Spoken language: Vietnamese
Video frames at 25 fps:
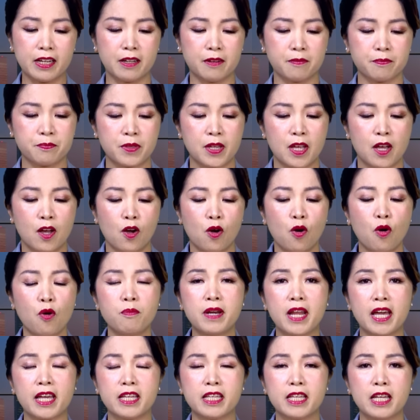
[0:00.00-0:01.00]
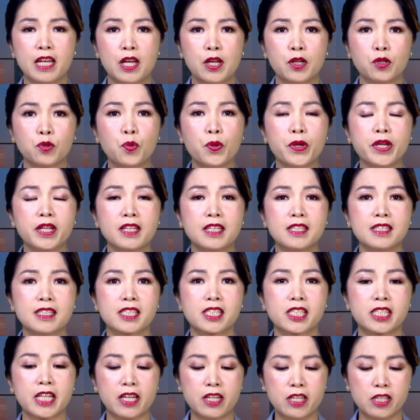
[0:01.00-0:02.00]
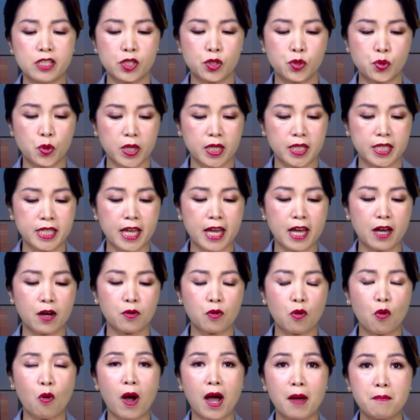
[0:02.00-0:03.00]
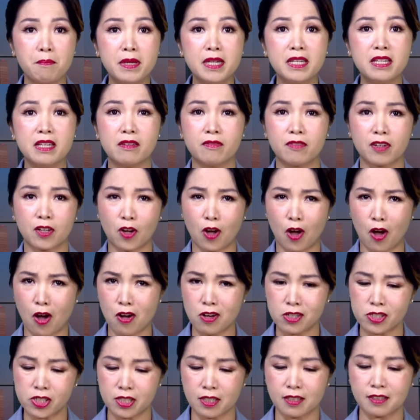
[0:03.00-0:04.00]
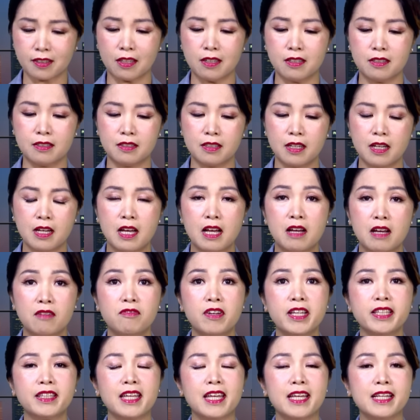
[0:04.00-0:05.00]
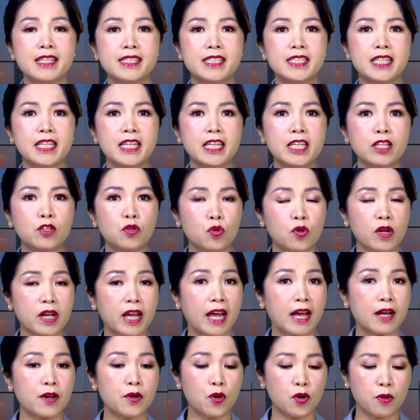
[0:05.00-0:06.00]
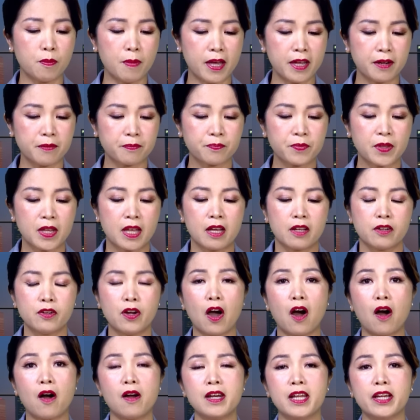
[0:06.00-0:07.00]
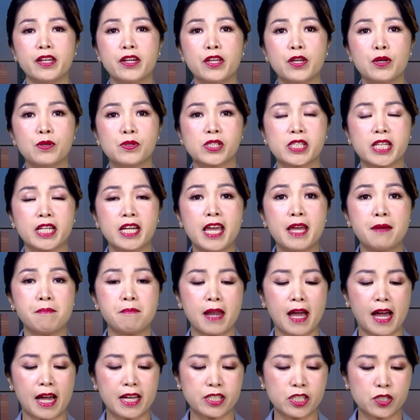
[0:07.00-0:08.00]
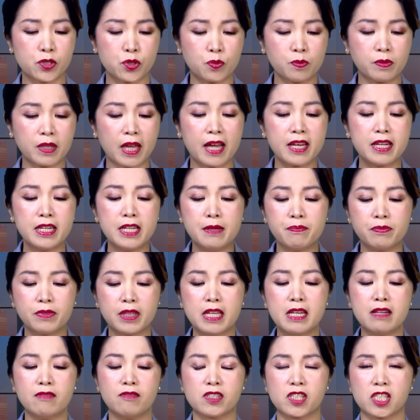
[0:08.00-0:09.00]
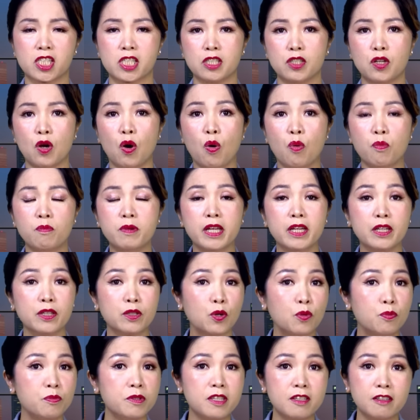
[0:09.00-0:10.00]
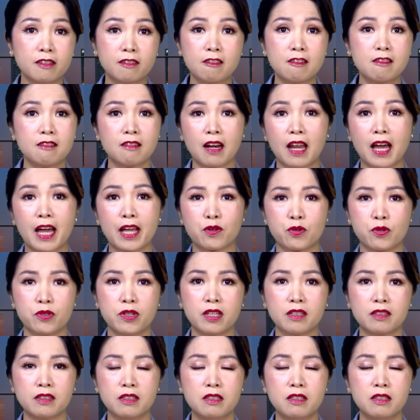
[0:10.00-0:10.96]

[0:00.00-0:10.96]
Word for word: nè, hôm nay quyền lực sẽ được chuyển giao hòa bình và có trật tự với thiện chí của cả đôi bên. Đó là điều sẽ đem lại cho chúng ta niềm tin và sự ổn định cũng như tương lai của đất